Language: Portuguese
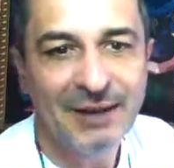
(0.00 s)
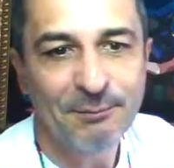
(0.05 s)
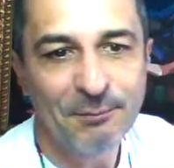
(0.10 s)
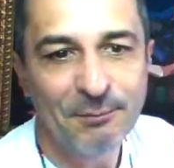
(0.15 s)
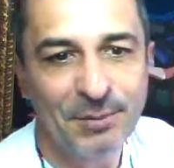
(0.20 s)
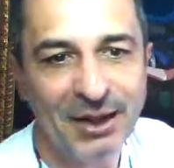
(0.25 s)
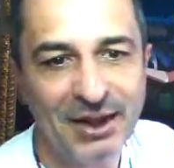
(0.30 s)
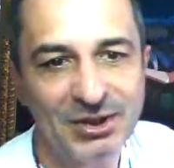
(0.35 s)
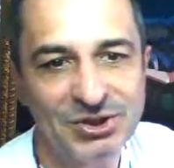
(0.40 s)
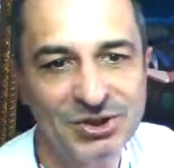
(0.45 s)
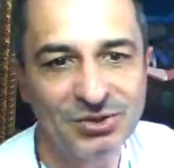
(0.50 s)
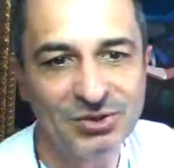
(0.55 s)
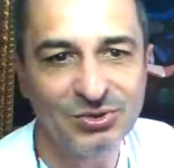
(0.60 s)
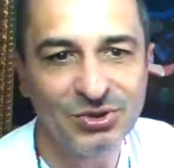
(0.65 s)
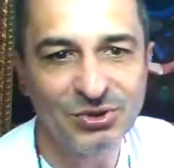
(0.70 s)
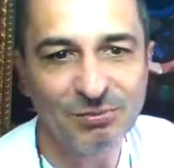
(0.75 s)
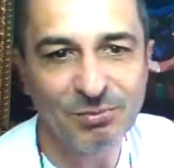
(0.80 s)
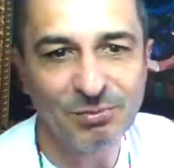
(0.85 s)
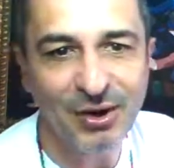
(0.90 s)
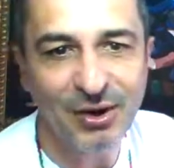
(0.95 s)
para ti um
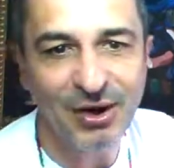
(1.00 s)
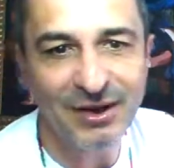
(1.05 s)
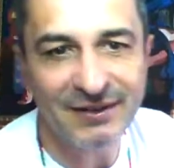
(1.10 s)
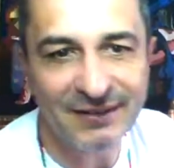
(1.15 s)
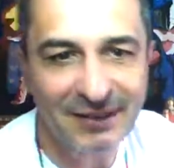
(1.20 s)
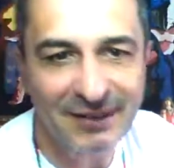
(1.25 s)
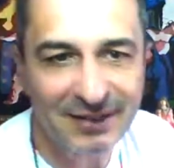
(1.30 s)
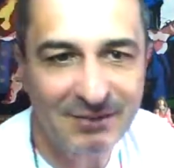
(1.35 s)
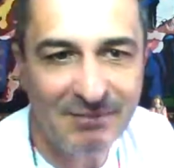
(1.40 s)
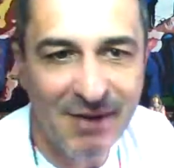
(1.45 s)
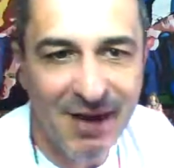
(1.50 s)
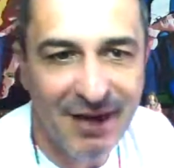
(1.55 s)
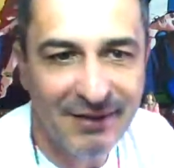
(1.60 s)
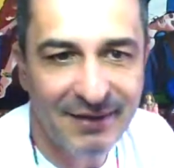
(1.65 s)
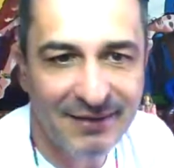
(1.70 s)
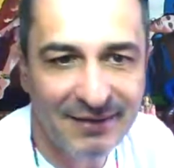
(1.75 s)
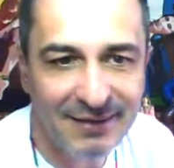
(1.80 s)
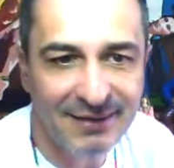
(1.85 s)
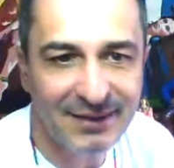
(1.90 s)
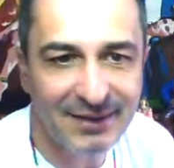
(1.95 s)
dos piores animais
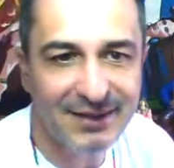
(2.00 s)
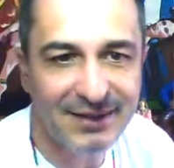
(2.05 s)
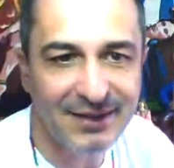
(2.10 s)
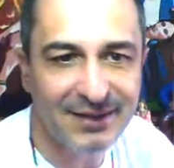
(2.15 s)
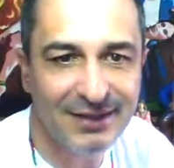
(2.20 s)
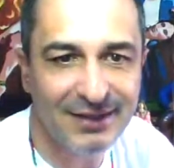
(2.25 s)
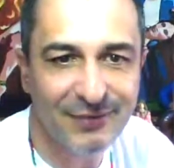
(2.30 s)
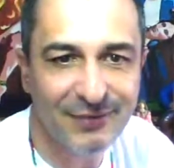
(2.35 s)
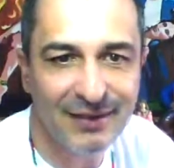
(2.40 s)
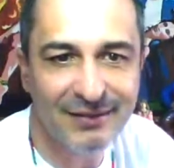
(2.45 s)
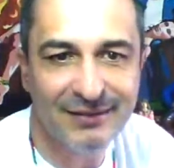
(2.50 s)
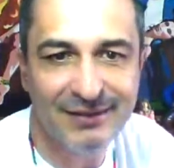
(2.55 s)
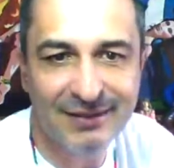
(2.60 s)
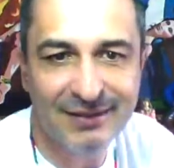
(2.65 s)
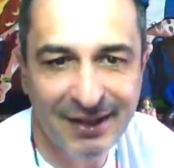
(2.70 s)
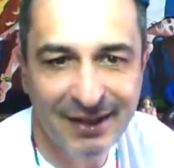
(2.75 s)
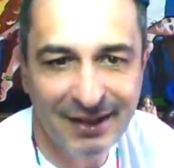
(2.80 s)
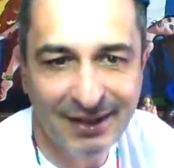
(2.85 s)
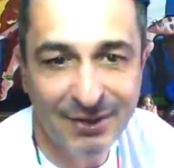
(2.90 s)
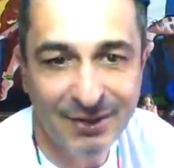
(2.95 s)
que teria na face da
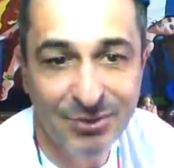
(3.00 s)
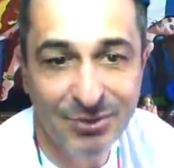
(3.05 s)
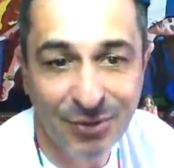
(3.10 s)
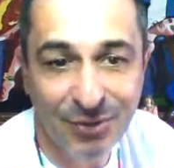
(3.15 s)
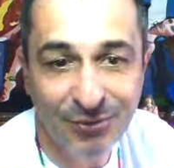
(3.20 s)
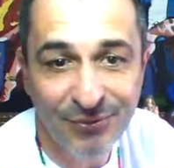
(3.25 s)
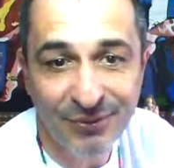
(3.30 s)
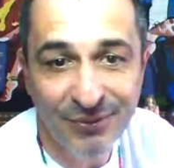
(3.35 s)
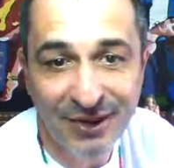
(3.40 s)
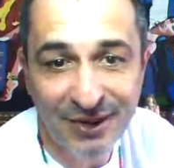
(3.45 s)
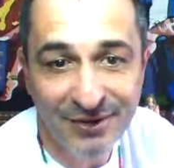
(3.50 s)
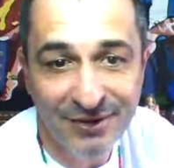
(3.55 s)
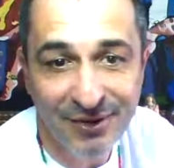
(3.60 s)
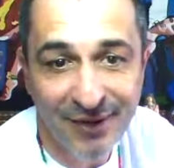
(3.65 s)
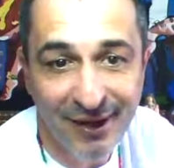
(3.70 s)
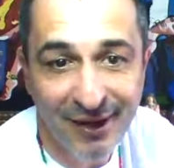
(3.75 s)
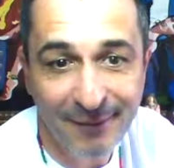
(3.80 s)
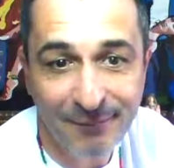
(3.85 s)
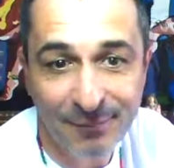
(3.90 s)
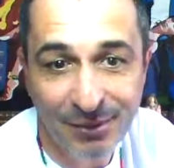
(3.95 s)
Terra era um golfinho,
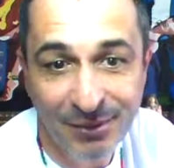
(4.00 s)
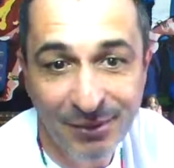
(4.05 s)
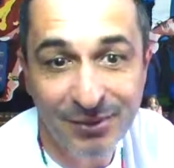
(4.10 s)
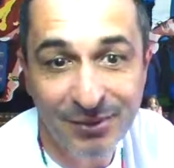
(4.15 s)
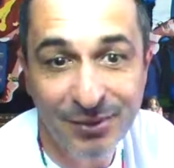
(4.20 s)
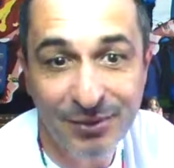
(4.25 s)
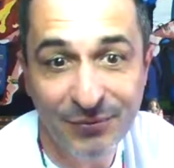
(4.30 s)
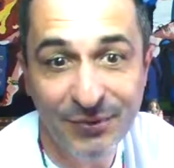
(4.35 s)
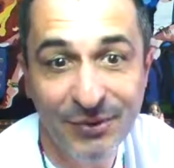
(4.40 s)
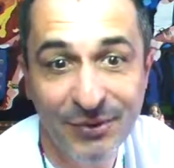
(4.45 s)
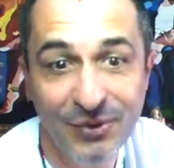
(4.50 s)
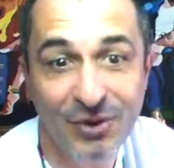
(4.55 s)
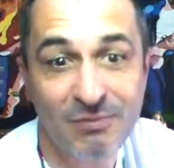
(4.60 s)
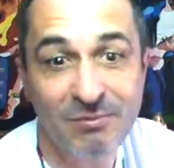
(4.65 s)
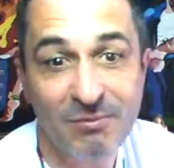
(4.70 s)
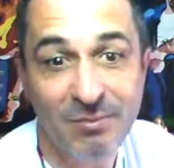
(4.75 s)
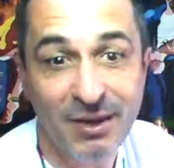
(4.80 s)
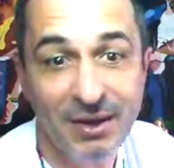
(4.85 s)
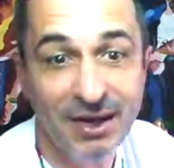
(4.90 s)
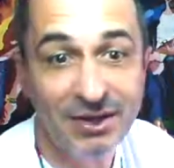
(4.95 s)
né? Pois o golfinho come
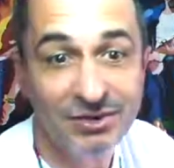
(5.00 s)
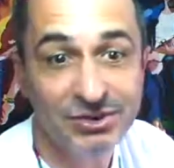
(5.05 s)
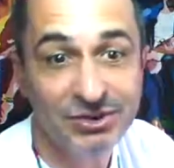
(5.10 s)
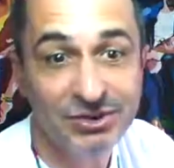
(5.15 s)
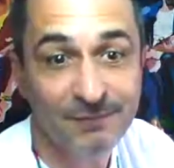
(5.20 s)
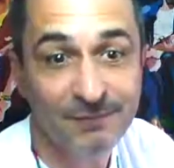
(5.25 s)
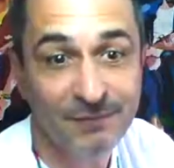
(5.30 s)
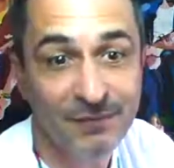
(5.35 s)
peixe.